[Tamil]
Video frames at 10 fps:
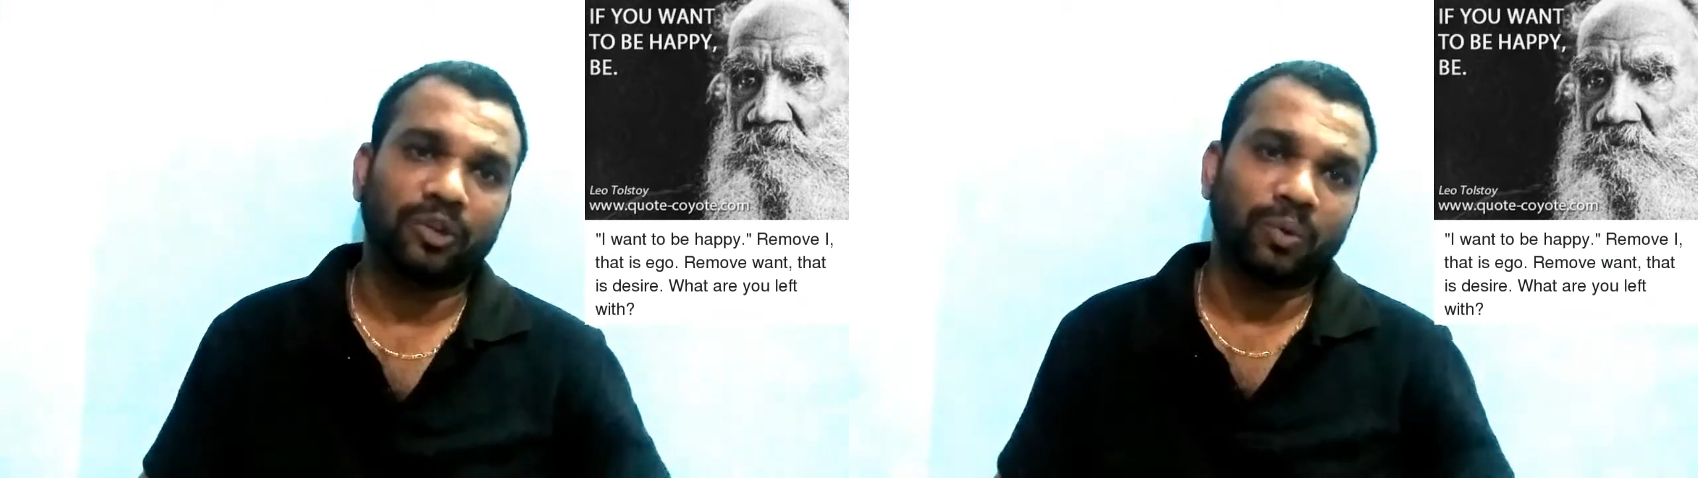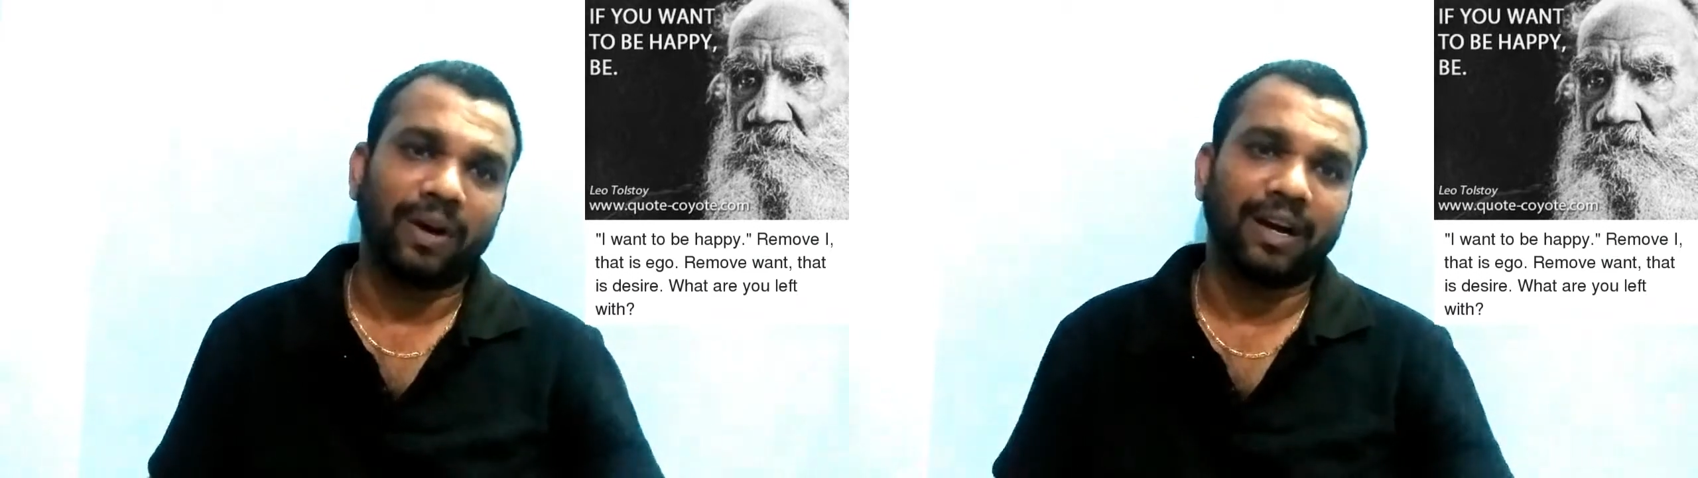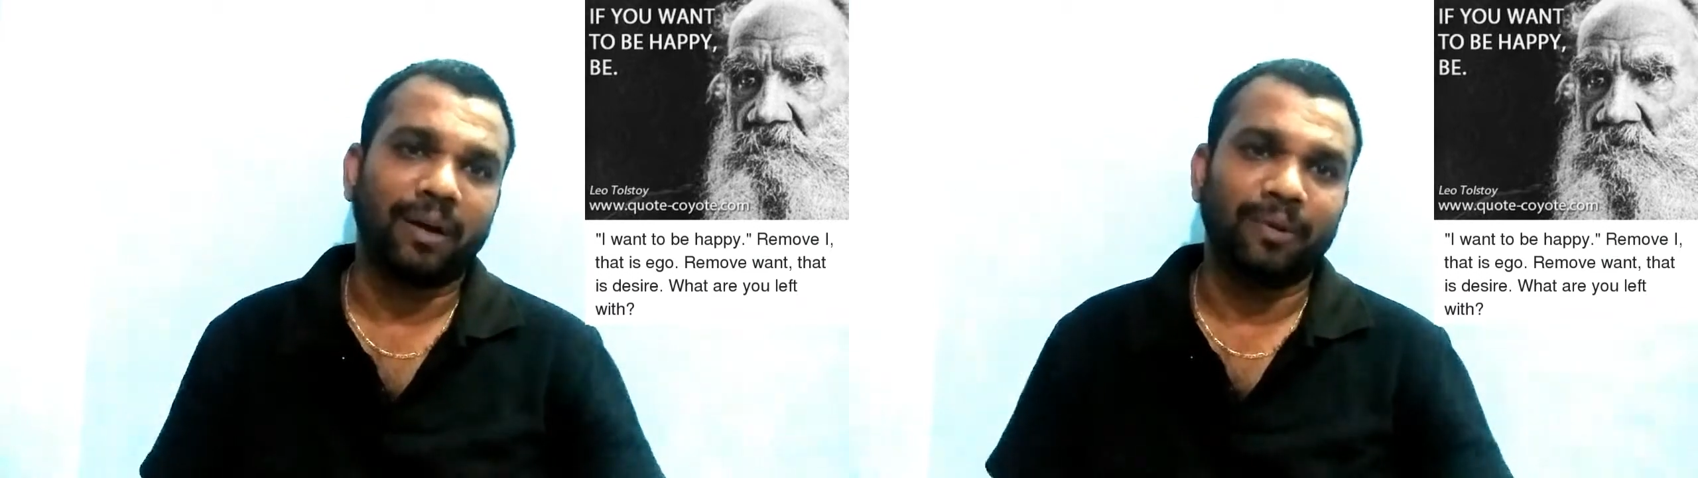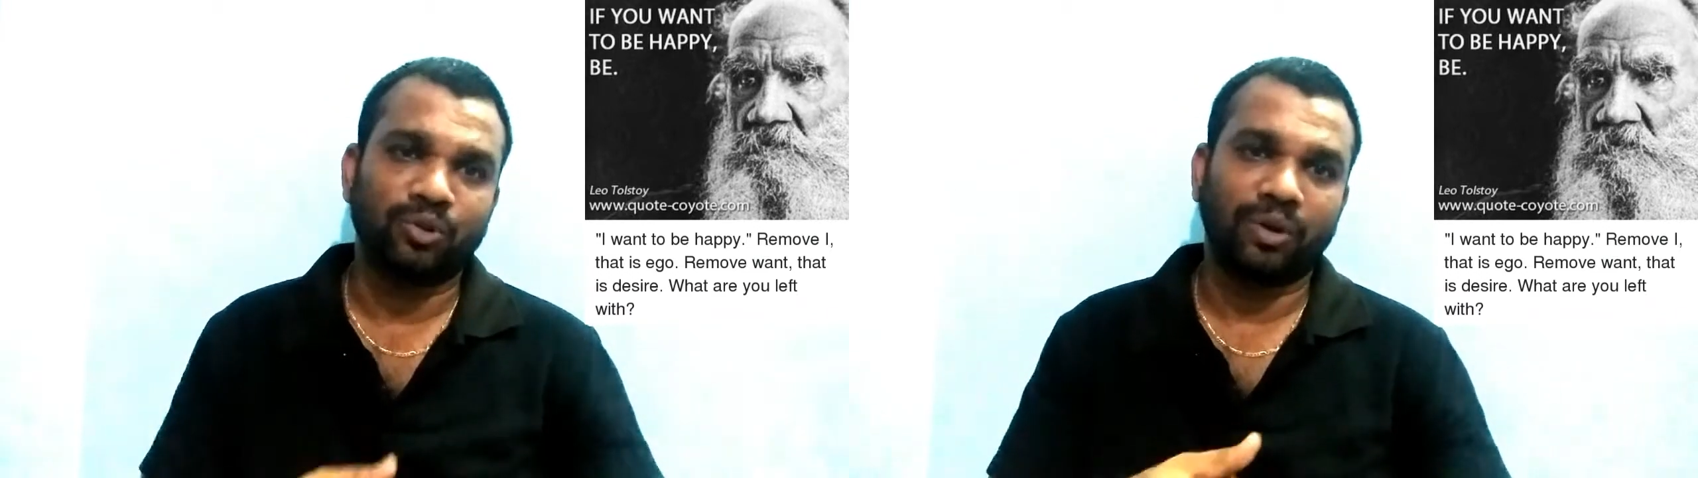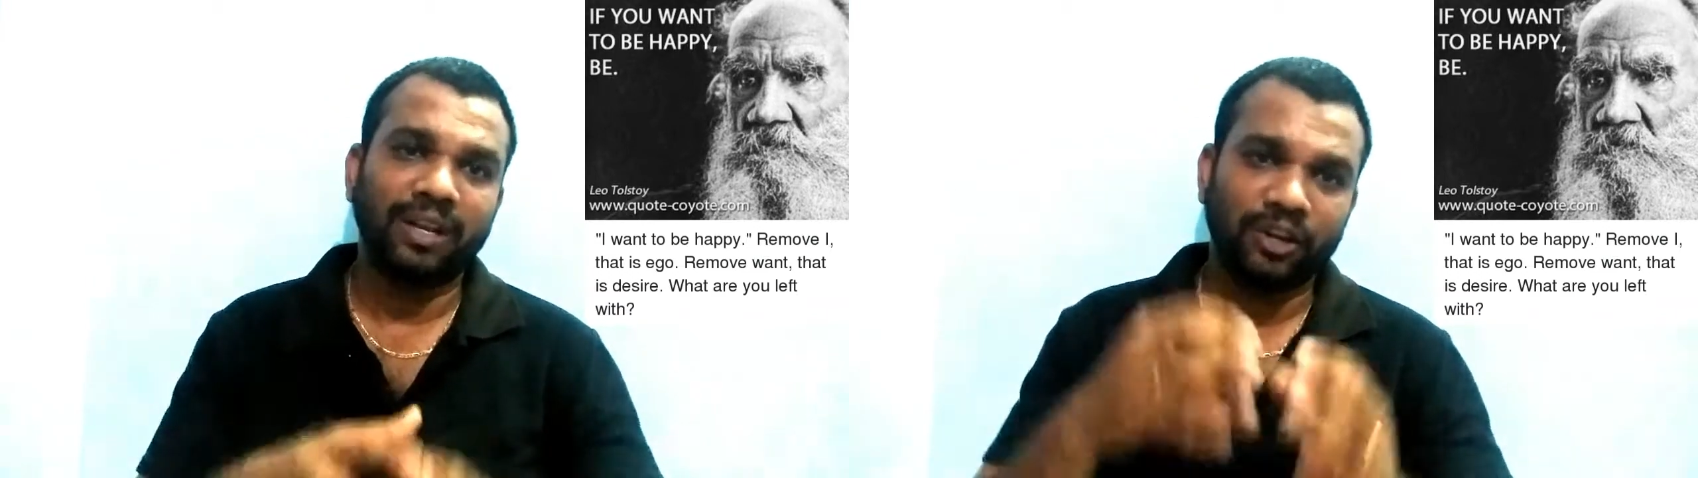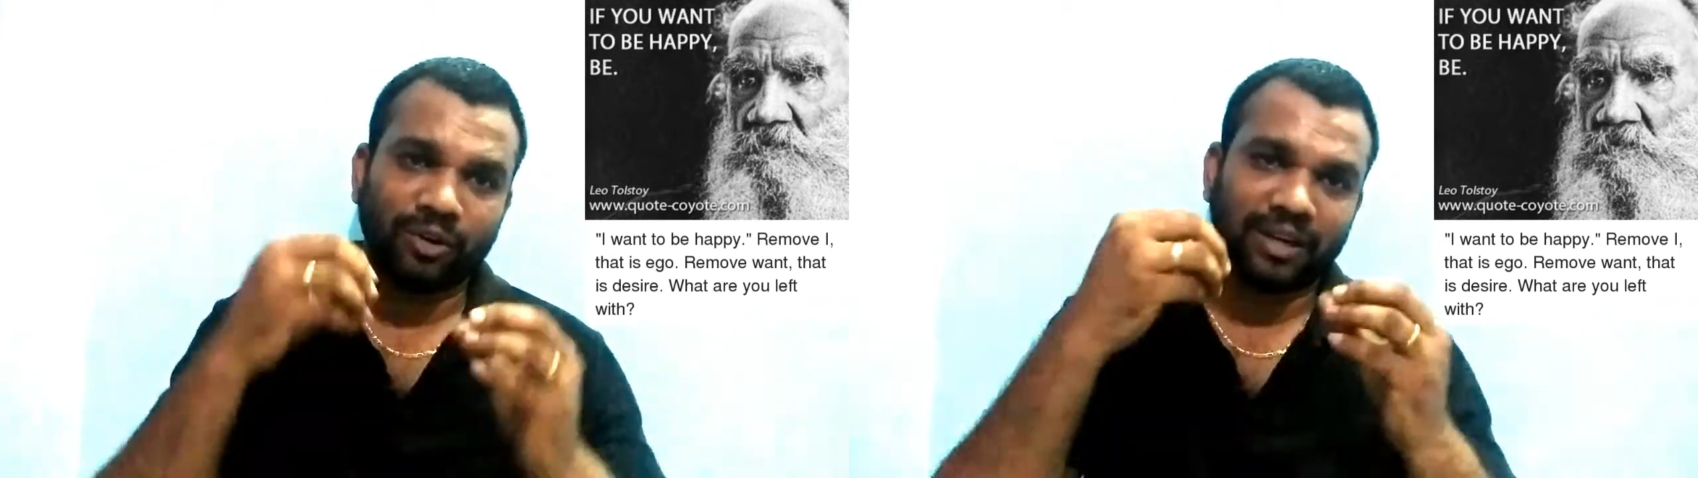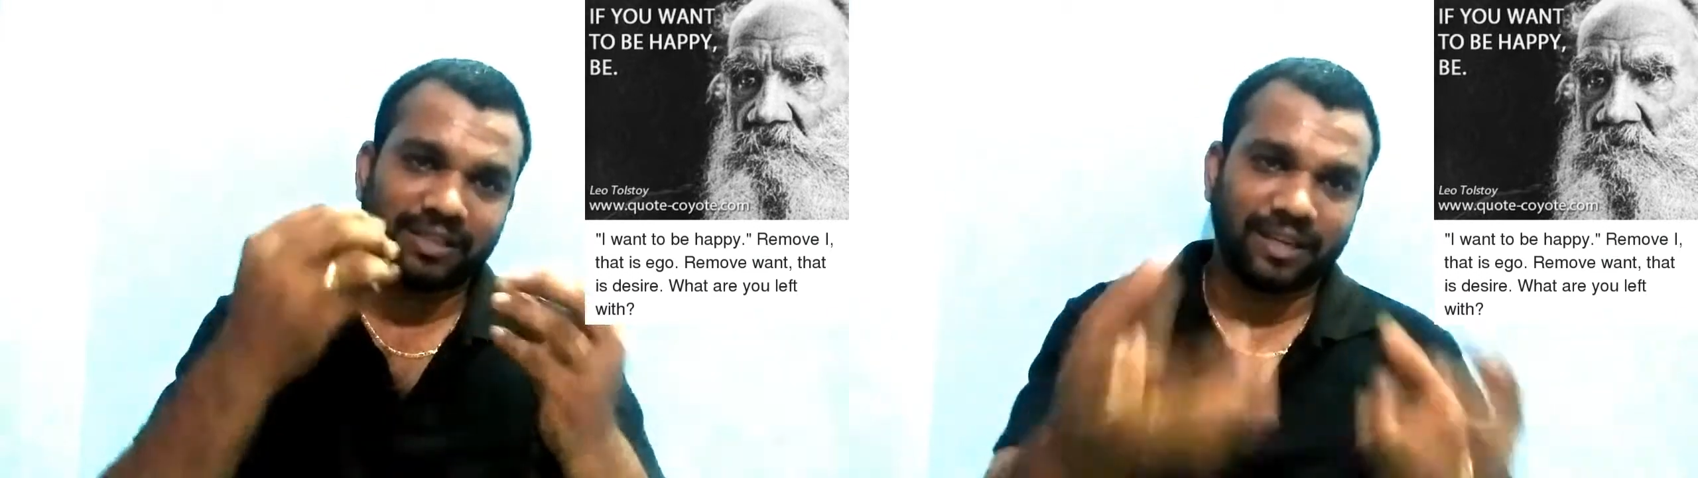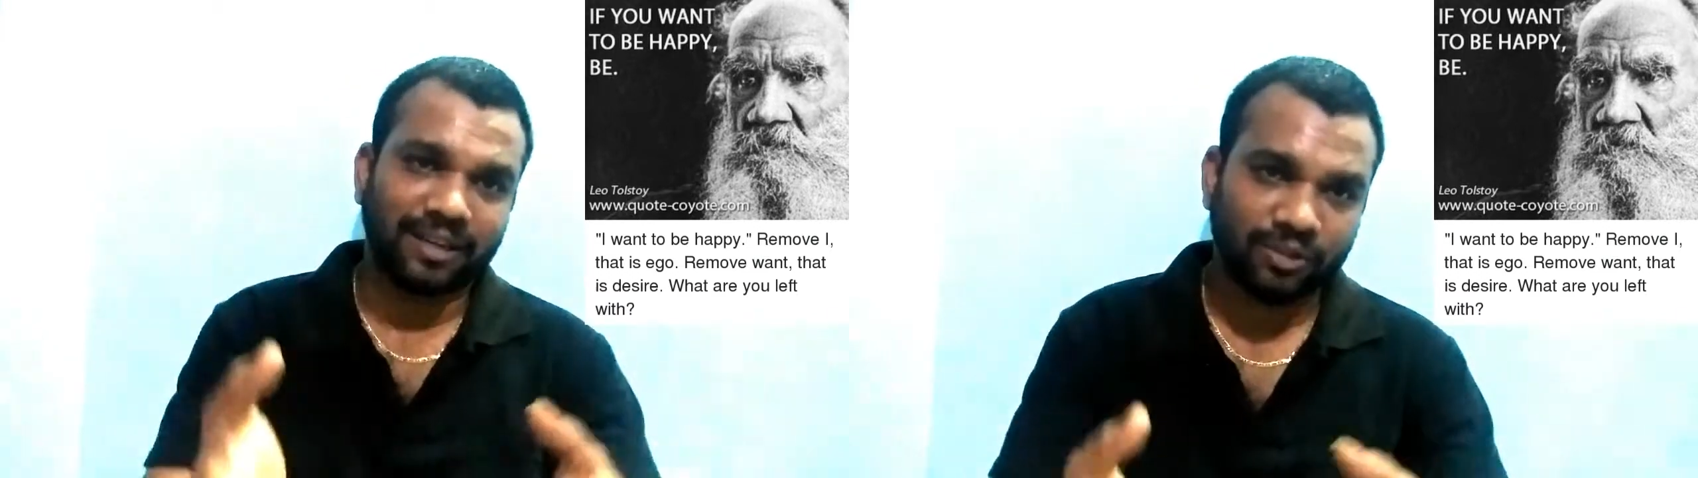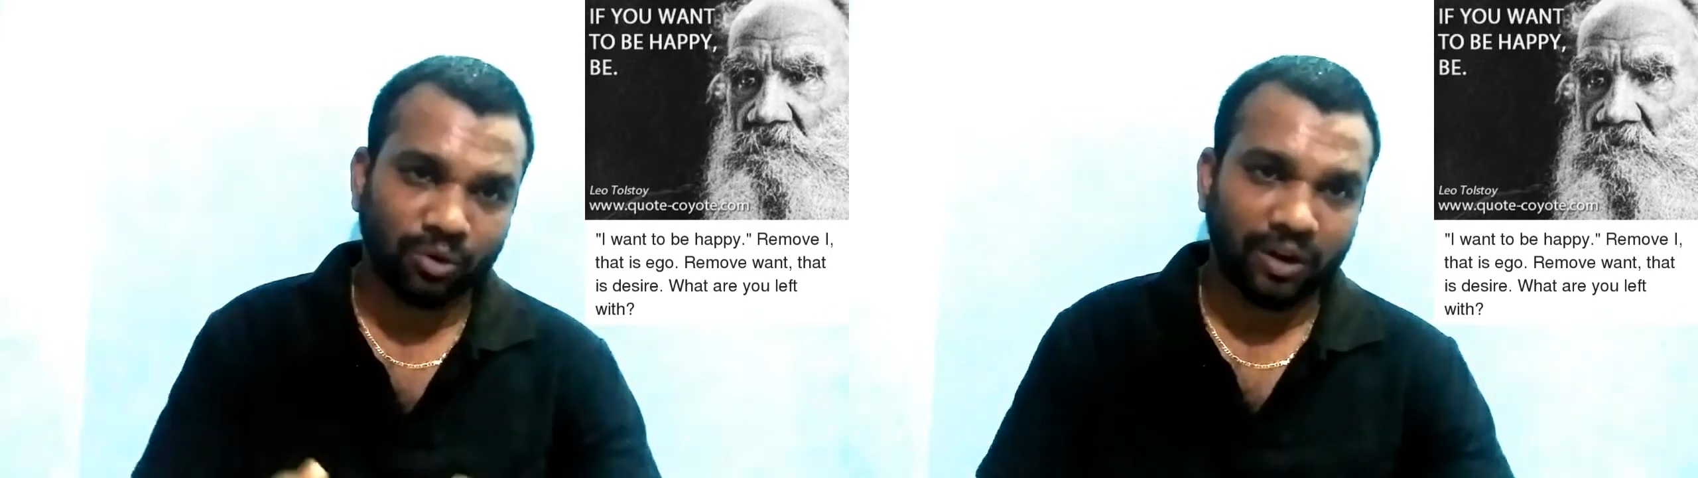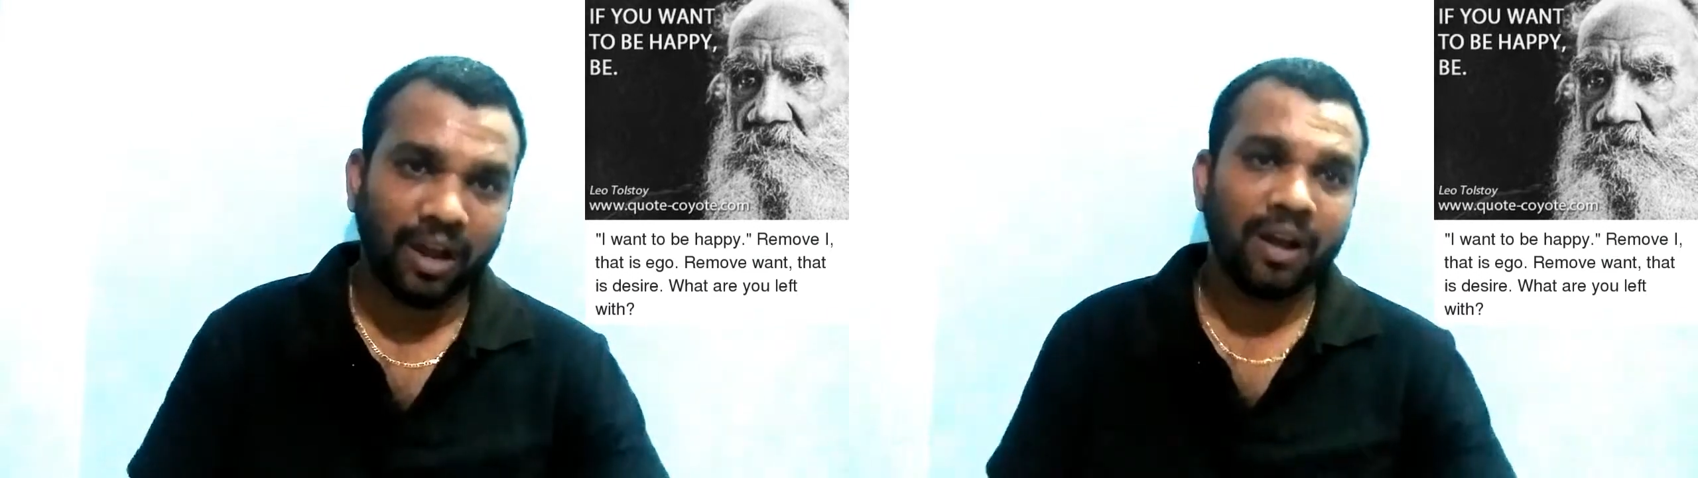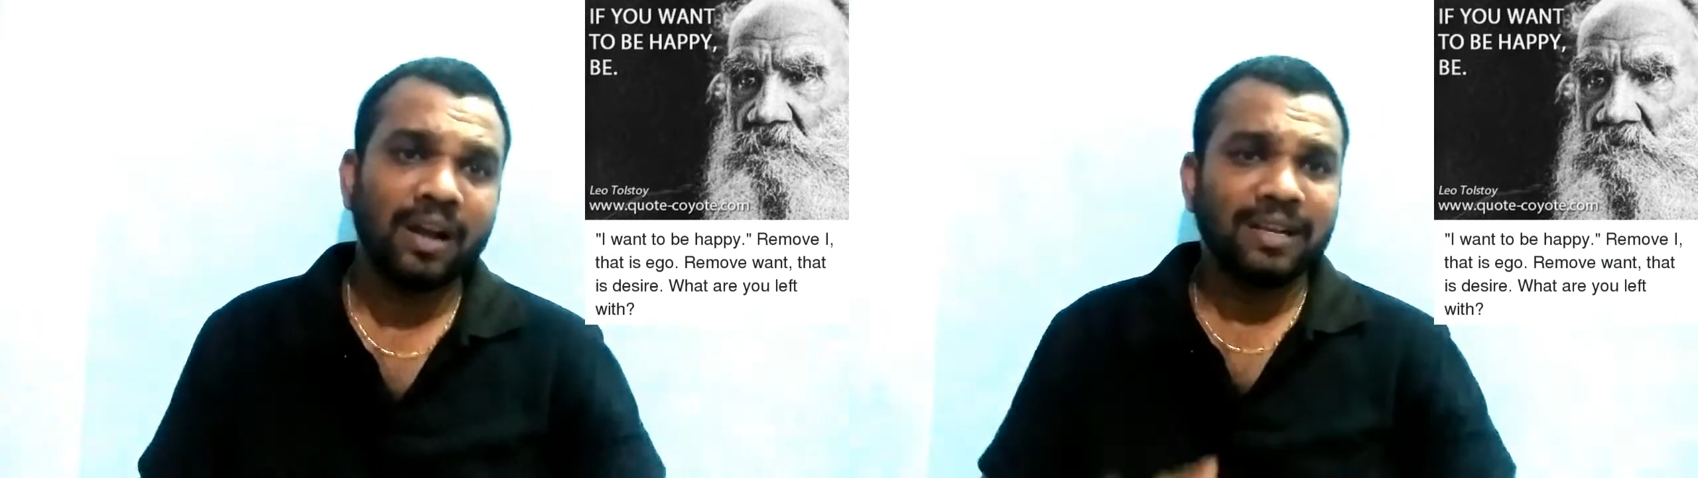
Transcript: திட்டுவாங்க அப்படின்னு சொல்லி லியோ டால்சாய்ட்டு சொல்கிறான்